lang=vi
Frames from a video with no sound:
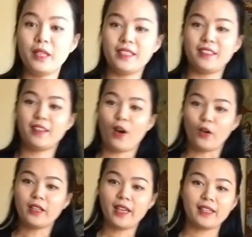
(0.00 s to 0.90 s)
Mình
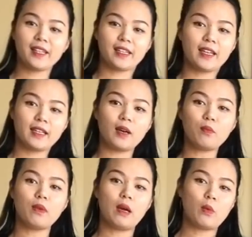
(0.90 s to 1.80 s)
đổi cái góc
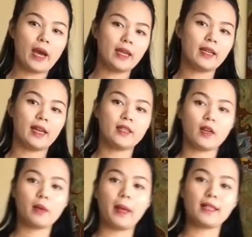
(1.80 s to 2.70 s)
quay để cho
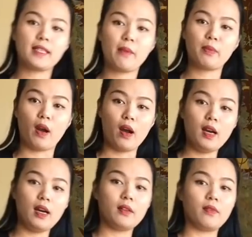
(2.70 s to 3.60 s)
các bạn xem rõ
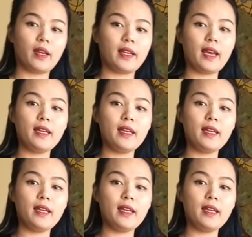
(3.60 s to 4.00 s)
hơn về